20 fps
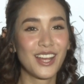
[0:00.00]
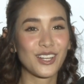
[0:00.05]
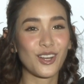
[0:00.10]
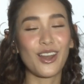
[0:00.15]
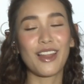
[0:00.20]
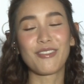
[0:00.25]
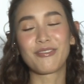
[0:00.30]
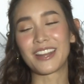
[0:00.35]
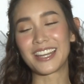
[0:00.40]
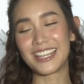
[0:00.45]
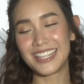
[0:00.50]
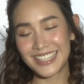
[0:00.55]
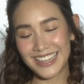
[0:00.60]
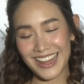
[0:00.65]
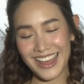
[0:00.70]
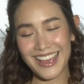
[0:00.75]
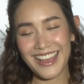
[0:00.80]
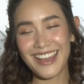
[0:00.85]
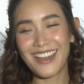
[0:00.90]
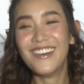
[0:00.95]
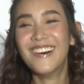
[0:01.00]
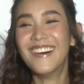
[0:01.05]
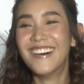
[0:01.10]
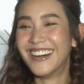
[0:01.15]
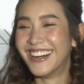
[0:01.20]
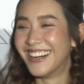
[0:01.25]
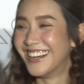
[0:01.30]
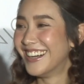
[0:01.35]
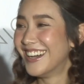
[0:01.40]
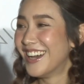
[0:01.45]
นอนหลับฝันดีแล้
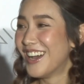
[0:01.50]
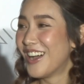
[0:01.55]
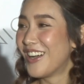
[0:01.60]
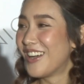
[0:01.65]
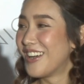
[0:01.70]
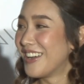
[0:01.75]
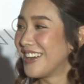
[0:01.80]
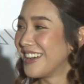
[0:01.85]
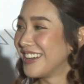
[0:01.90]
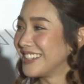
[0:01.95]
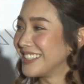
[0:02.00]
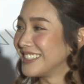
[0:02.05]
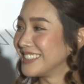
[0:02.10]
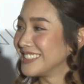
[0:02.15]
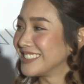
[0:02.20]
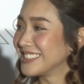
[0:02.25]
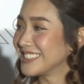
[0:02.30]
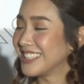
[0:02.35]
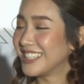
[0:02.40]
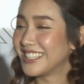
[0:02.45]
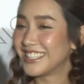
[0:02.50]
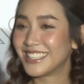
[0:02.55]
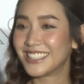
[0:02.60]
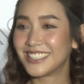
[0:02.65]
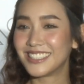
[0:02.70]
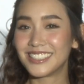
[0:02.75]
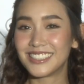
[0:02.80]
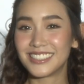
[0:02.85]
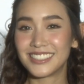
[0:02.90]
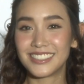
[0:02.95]

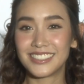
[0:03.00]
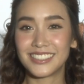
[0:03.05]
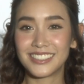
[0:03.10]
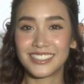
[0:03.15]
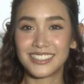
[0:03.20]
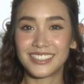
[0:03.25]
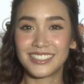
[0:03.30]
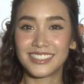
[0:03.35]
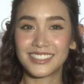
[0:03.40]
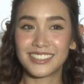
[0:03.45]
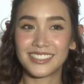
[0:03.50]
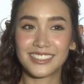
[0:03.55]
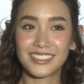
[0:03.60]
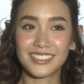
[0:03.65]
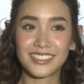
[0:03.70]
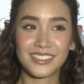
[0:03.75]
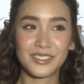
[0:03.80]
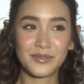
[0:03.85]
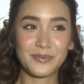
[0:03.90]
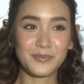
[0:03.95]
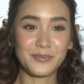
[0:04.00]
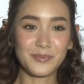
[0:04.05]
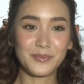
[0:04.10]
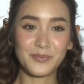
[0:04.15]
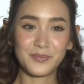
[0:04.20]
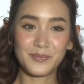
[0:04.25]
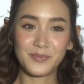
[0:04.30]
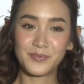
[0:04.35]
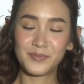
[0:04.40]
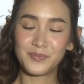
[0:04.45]

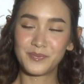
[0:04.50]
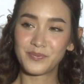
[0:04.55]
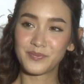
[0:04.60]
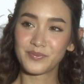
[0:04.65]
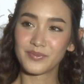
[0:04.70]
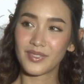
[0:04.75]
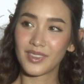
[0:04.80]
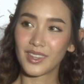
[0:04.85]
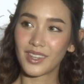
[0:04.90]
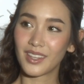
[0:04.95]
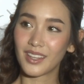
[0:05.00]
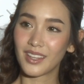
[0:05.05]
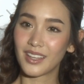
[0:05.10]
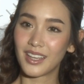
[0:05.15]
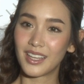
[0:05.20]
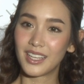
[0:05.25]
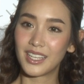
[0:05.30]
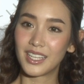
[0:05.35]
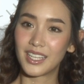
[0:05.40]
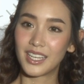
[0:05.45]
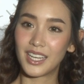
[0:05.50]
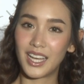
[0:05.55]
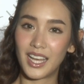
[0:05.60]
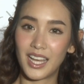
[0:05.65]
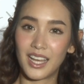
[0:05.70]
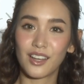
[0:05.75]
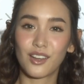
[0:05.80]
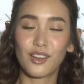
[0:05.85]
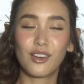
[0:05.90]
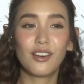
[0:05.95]
วีคเลยสองหลักไปเลย
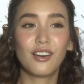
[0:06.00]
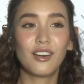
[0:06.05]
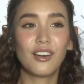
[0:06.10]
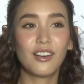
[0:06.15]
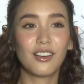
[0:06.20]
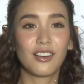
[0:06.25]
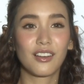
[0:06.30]
ค่ะก็